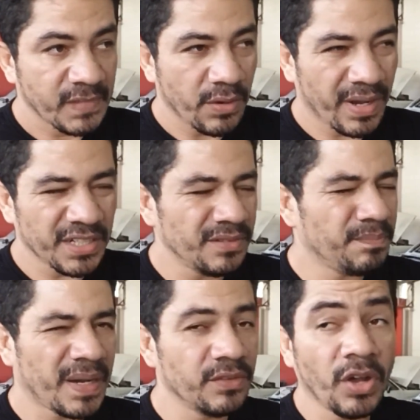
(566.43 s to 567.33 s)
Eu acho
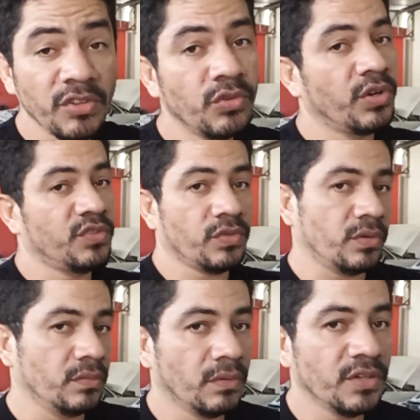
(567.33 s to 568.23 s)
que nós dois
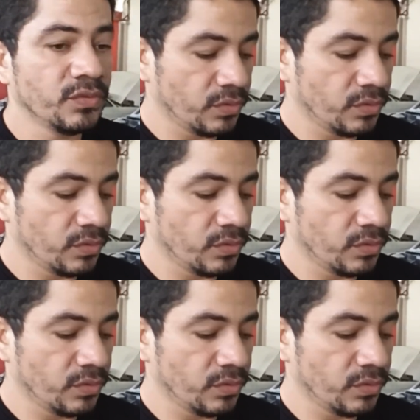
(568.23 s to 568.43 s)
só, nós